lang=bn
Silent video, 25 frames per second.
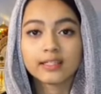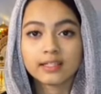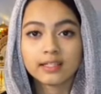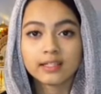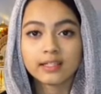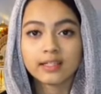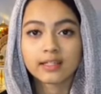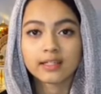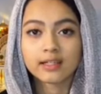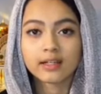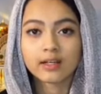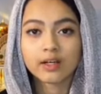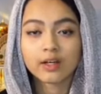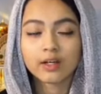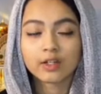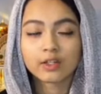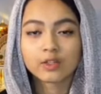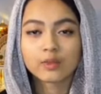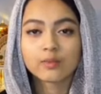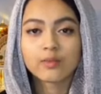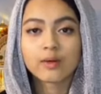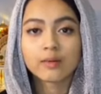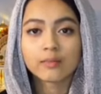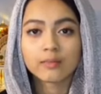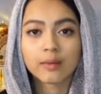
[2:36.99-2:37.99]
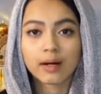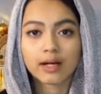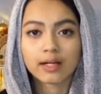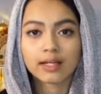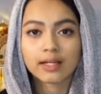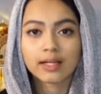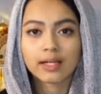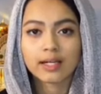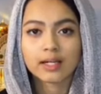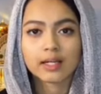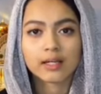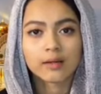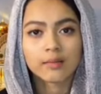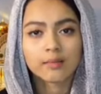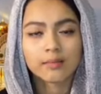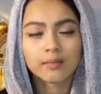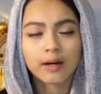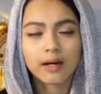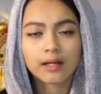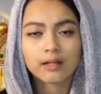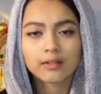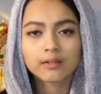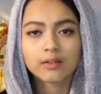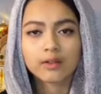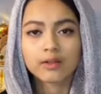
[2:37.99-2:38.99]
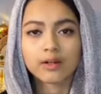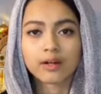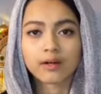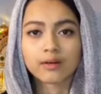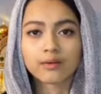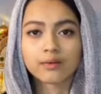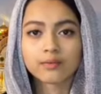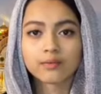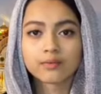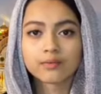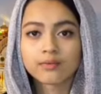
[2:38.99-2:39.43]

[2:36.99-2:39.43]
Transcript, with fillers: নিয়ে তোমার মাকে পান করাও